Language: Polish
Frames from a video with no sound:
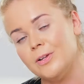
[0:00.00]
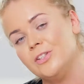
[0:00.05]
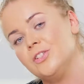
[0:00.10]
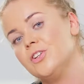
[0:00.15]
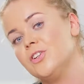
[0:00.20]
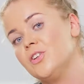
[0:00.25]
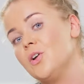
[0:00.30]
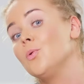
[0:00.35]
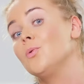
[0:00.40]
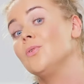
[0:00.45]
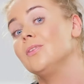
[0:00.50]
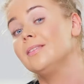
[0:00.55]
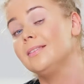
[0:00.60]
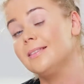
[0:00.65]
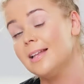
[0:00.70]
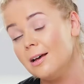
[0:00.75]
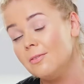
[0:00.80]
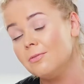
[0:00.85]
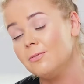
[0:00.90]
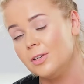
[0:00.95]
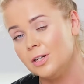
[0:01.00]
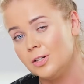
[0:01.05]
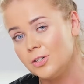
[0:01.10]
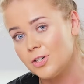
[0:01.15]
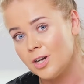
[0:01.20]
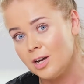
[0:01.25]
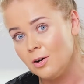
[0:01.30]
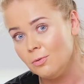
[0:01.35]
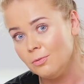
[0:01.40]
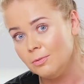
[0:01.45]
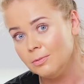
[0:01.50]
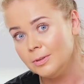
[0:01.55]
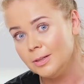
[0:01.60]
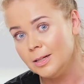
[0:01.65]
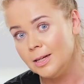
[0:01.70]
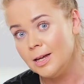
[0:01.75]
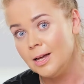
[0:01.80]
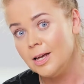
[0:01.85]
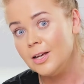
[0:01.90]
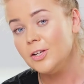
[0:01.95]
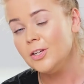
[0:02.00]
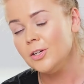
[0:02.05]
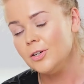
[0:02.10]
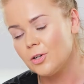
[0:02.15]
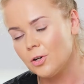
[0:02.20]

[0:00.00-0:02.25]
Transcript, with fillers: będzie ją nawilżał i